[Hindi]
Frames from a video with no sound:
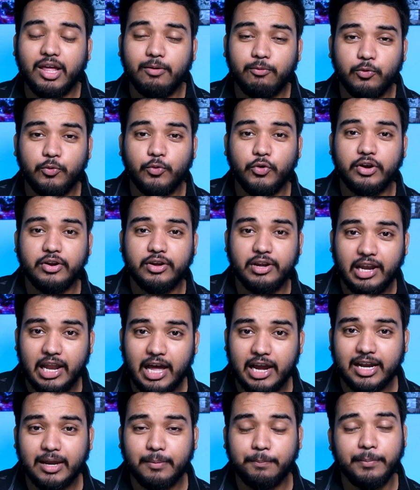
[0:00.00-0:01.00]
डेबू फ्रूट खिला
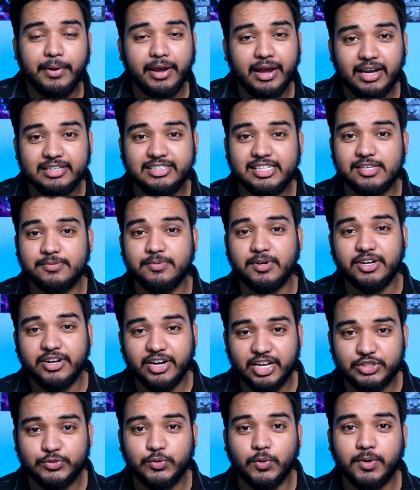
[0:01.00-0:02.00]
के पेगासिस में
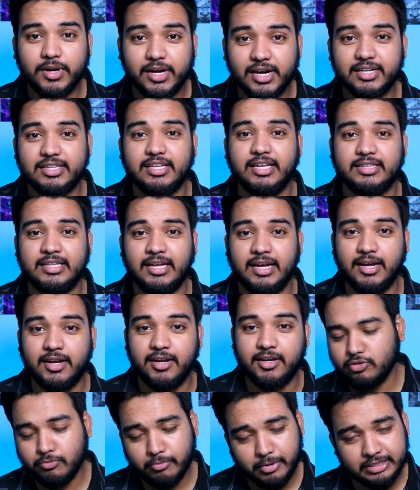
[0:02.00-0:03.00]
ट्रांसफॉर्म कर देता है
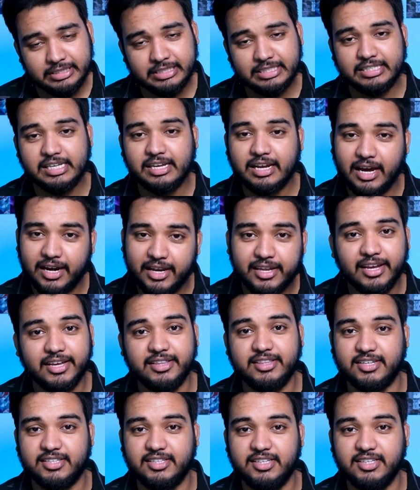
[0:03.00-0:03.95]
तो बस इसकी कहानी यही तक